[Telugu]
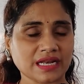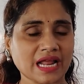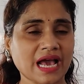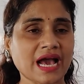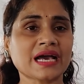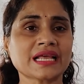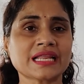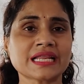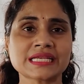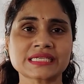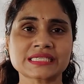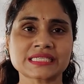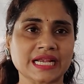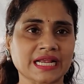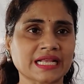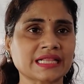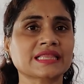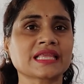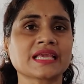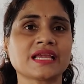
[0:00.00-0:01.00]
నారీ
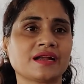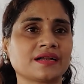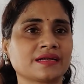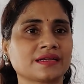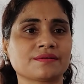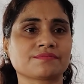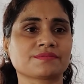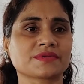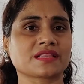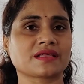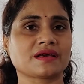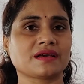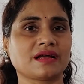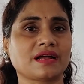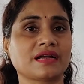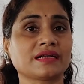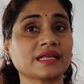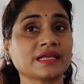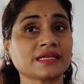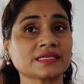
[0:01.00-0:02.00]
శక్తి అంటాం కదా
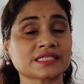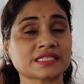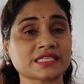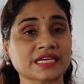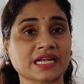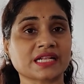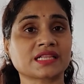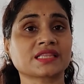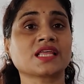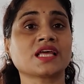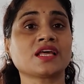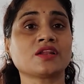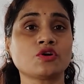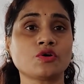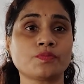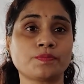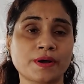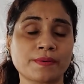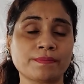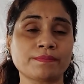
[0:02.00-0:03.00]
అంటే శక్తి
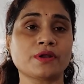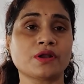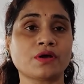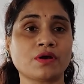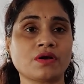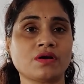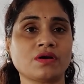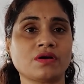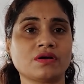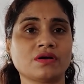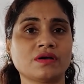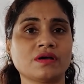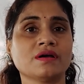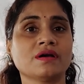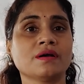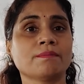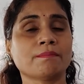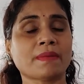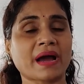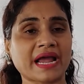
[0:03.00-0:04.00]
రూపంలో
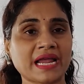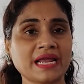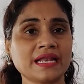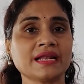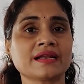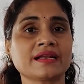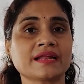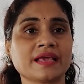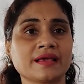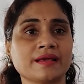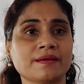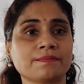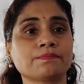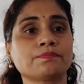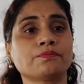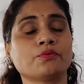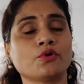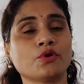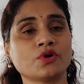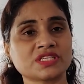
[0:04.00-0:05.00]
మహిళని
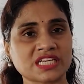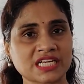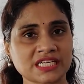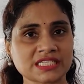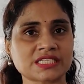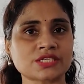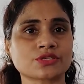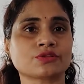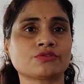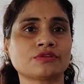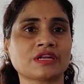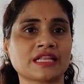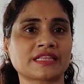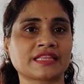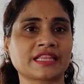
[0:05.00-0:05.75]
పూజించుతున్న